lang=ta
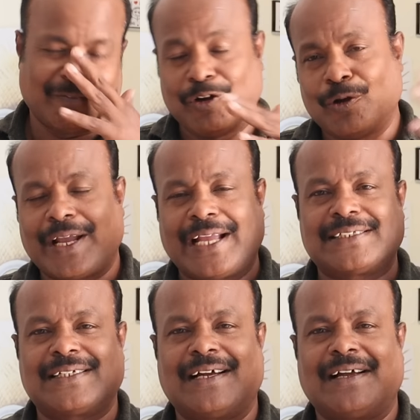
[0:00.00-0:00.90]
வீடியோ
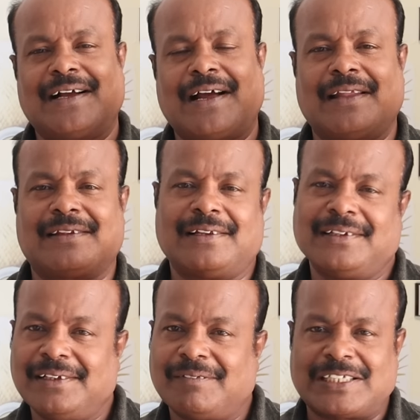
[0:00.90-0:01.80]
கேசட் க
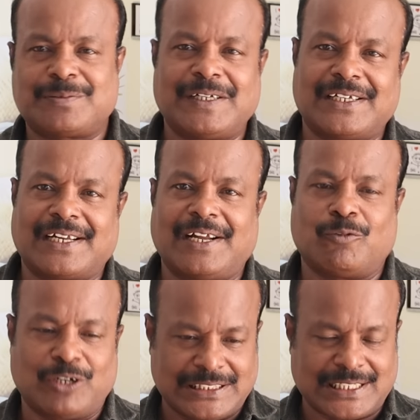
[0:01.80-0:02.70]
காலத்துலேருந்து வாட்ச் பண்ணிகிட்ருக்கேன் உன்னை